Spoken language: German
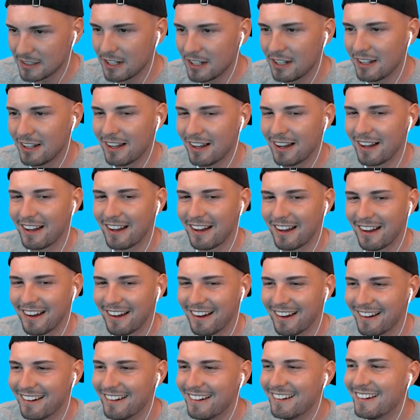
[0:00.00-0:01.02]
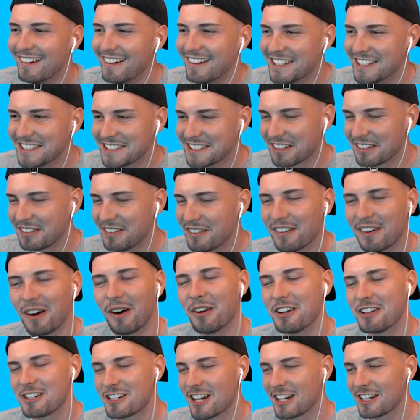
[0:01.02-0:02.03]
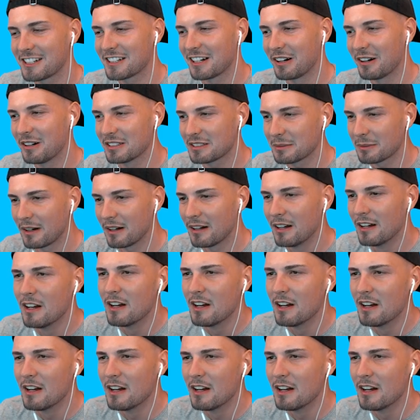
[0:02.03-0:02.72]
Sieht auf jeden Fall auch nicht schlecht aus, aber